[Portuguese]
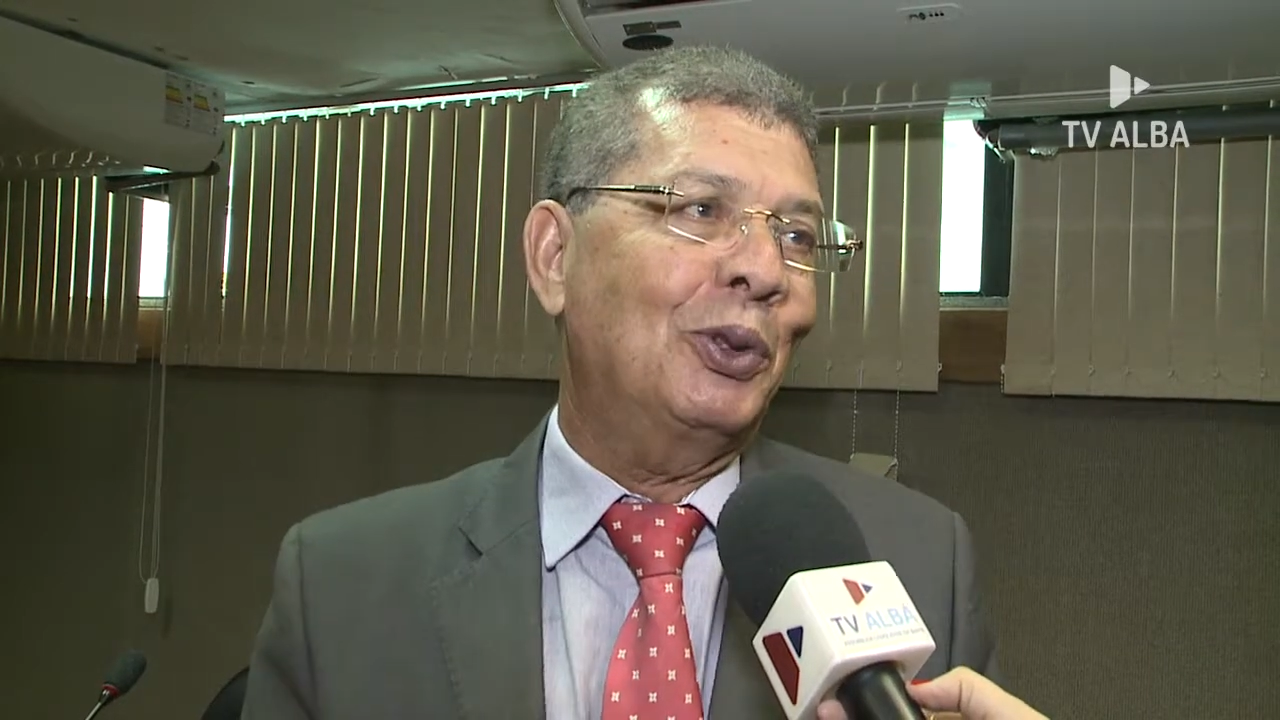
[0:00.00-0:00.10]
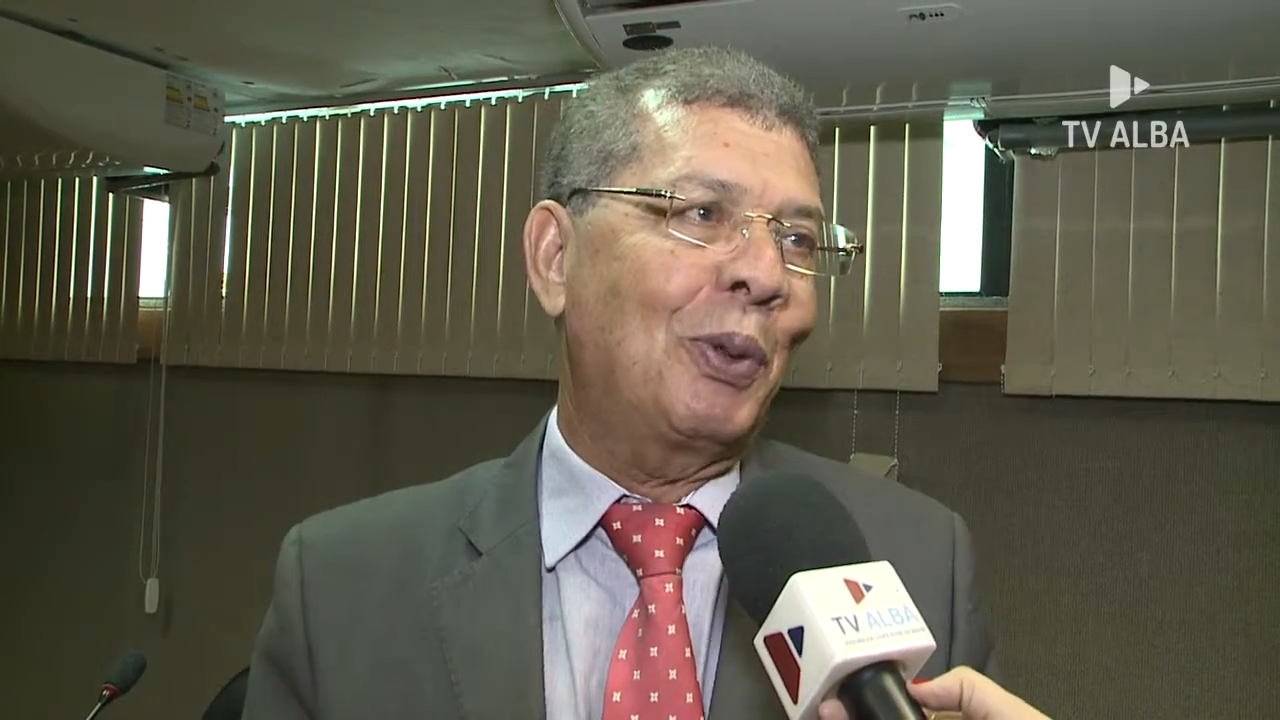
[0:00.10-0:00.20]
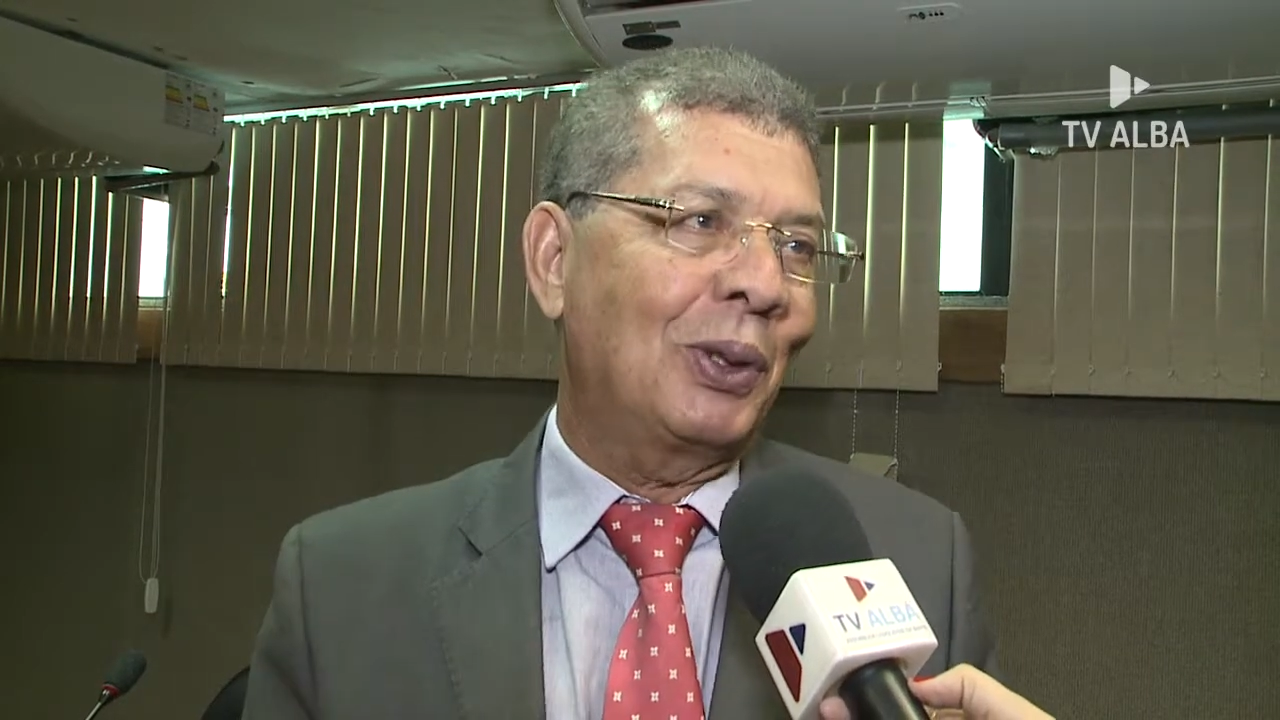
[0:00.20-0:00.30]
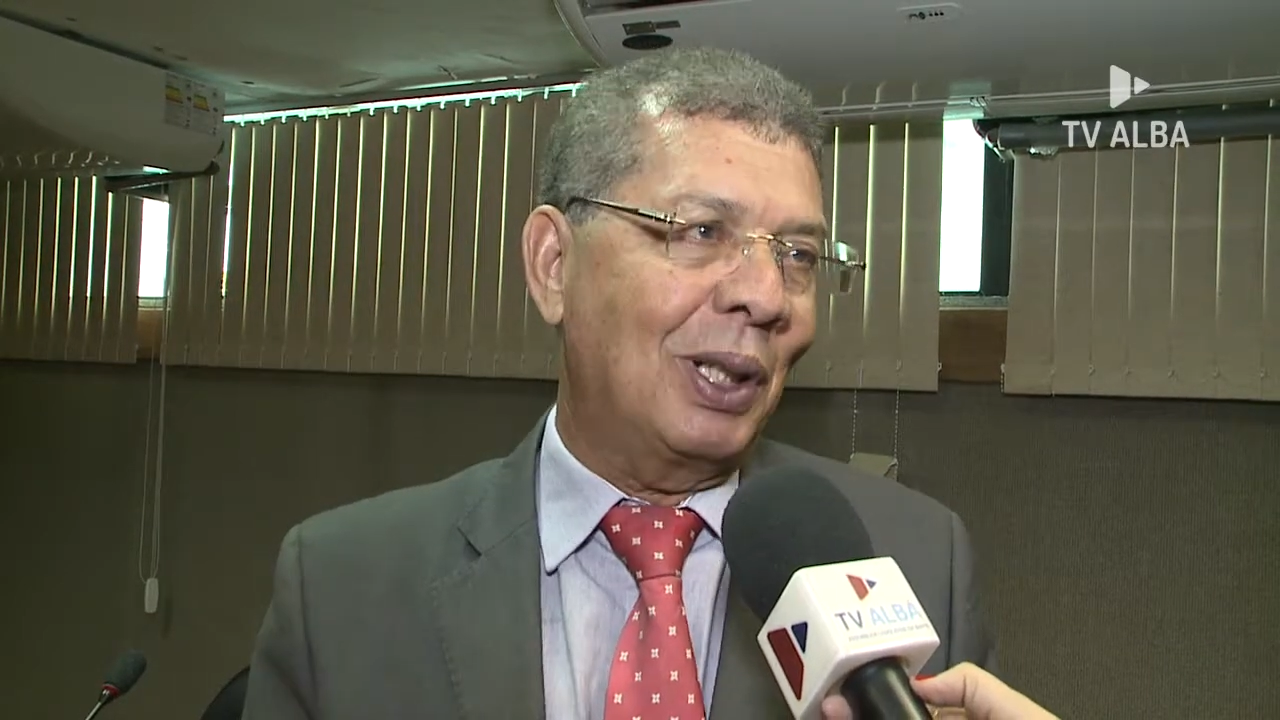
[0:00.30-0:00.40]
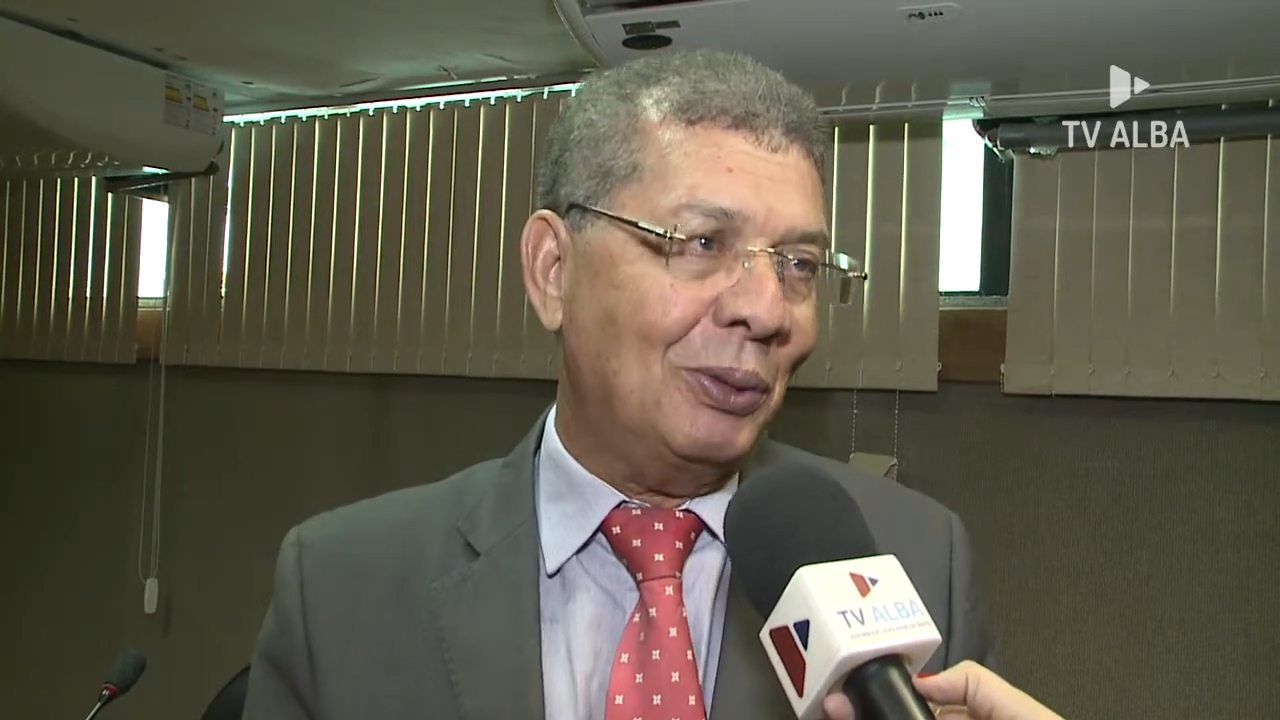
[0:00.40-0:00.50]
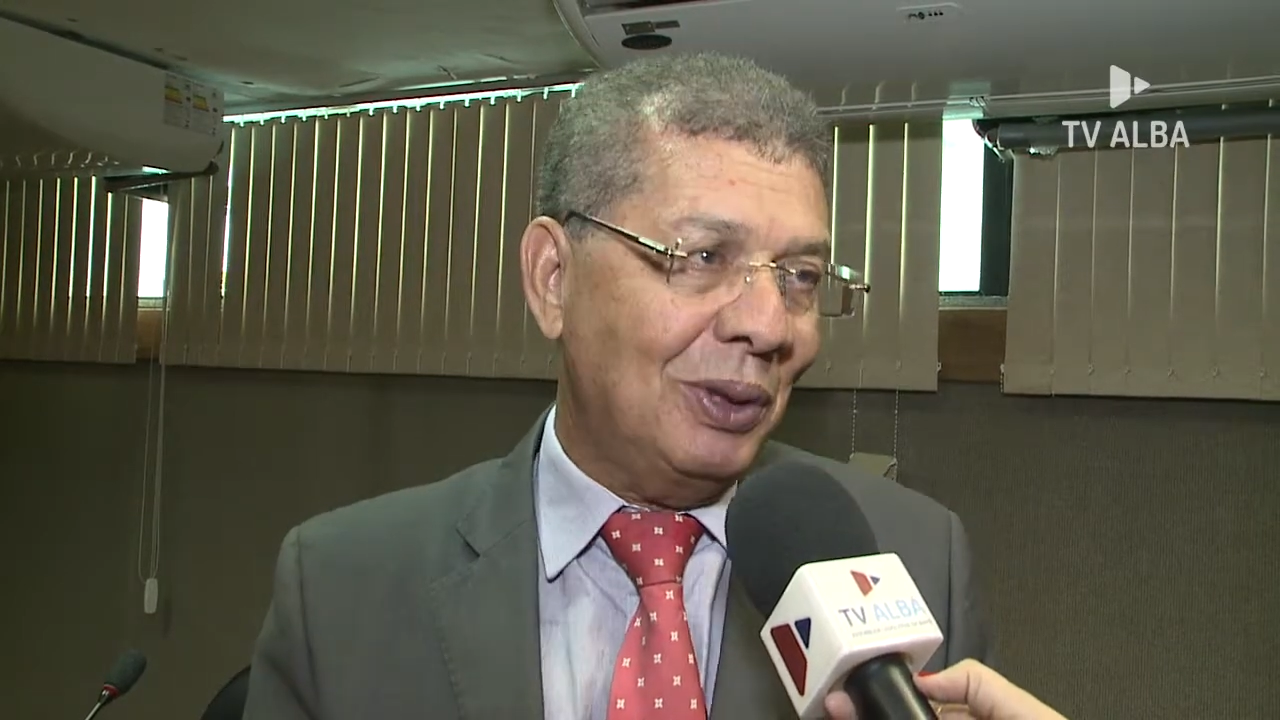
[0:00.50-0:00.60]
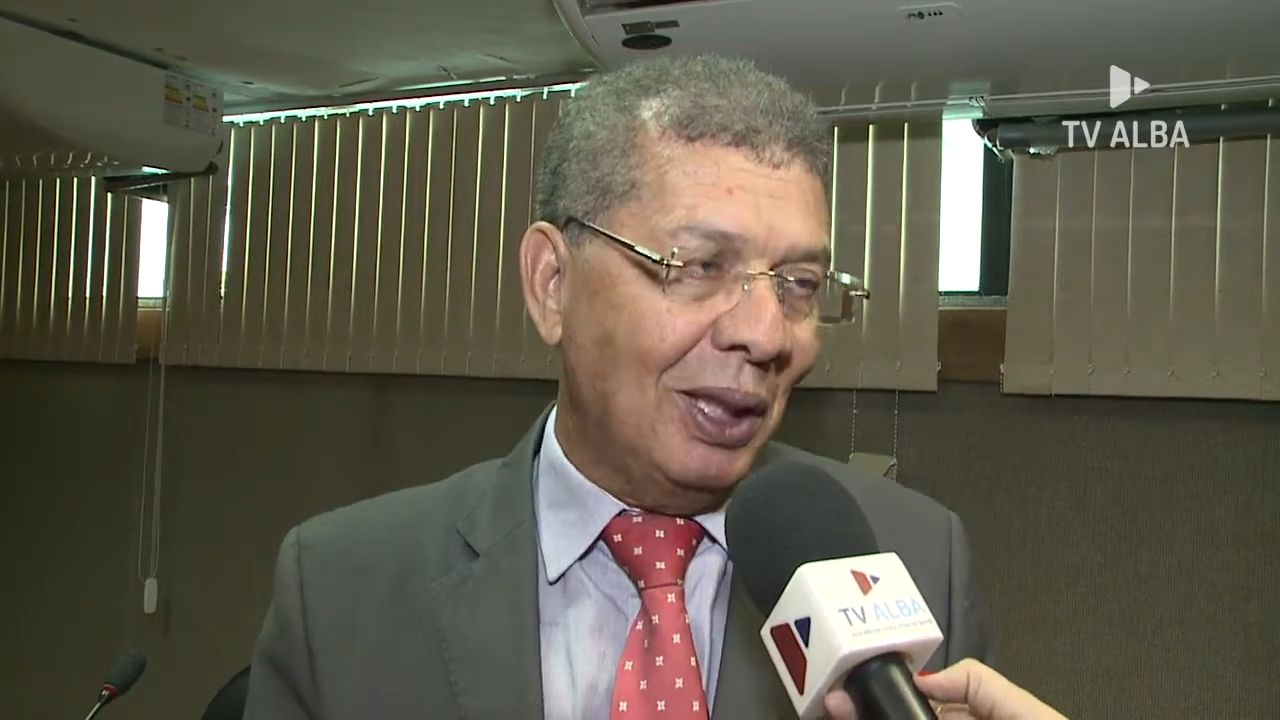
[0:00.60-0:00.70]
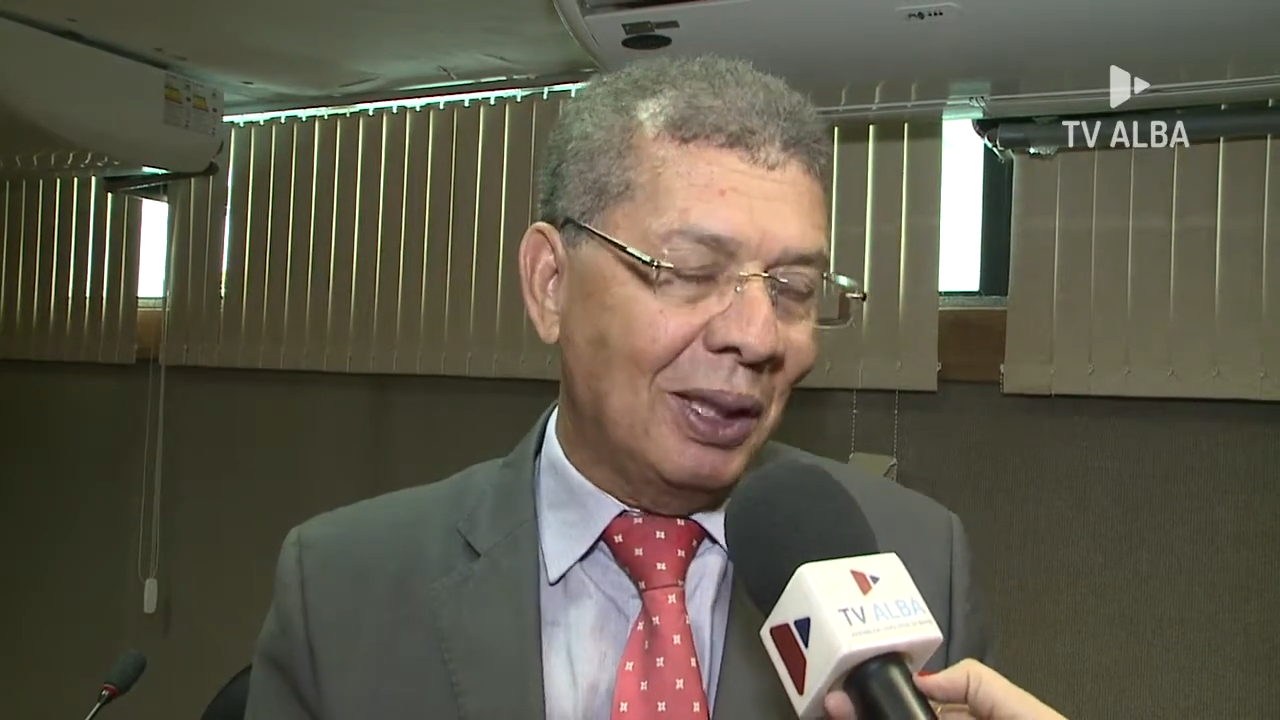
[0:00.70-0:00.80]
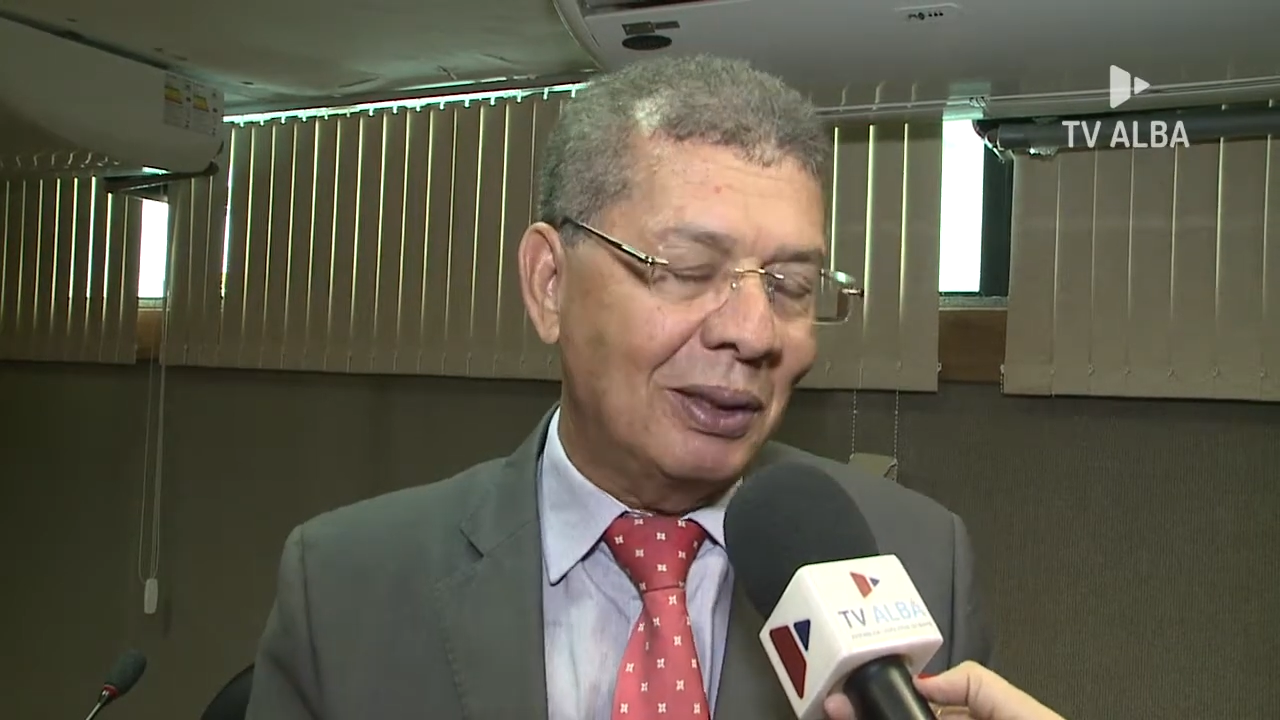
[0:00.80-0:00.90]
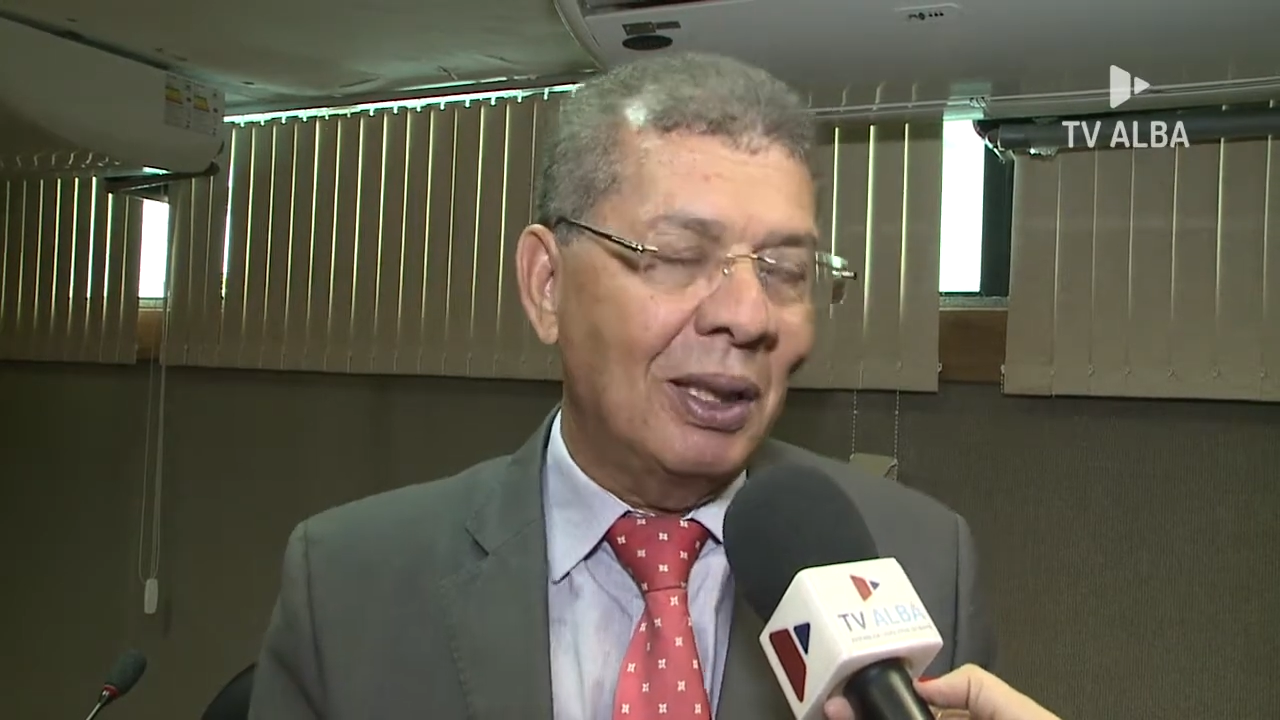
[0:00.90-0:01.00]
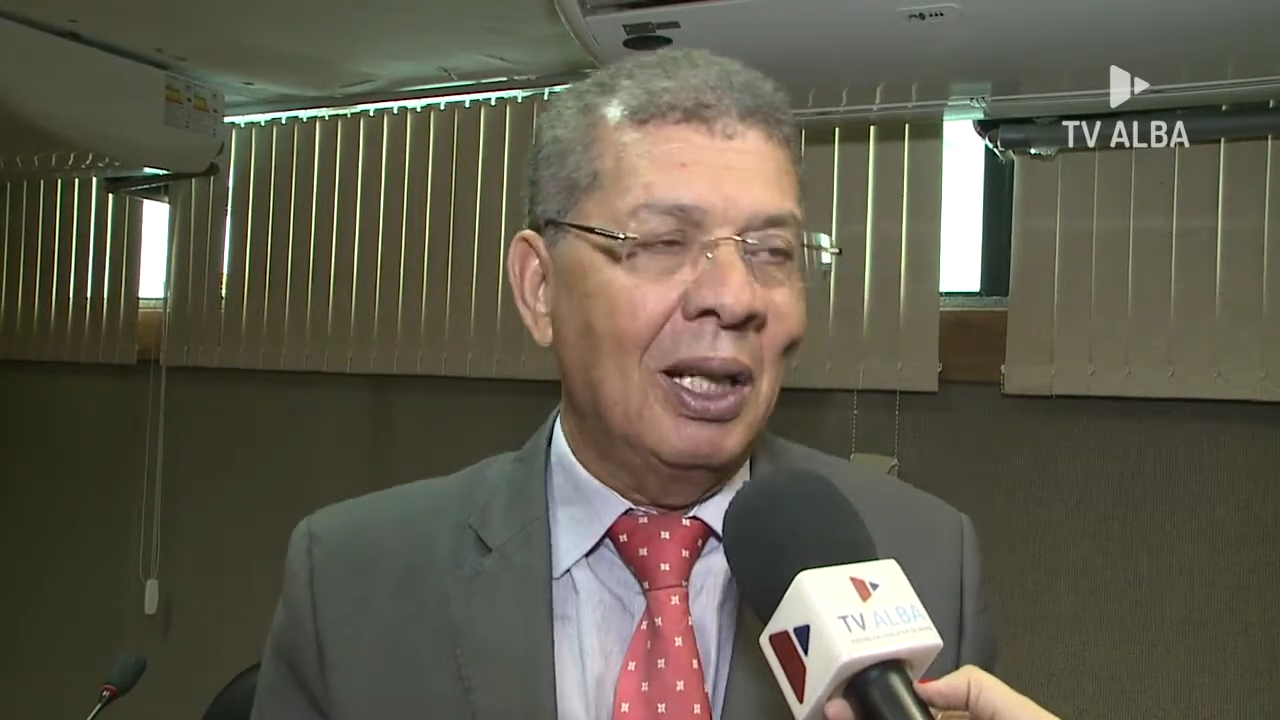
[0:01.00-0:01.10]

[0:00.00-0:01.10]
projetos de lei.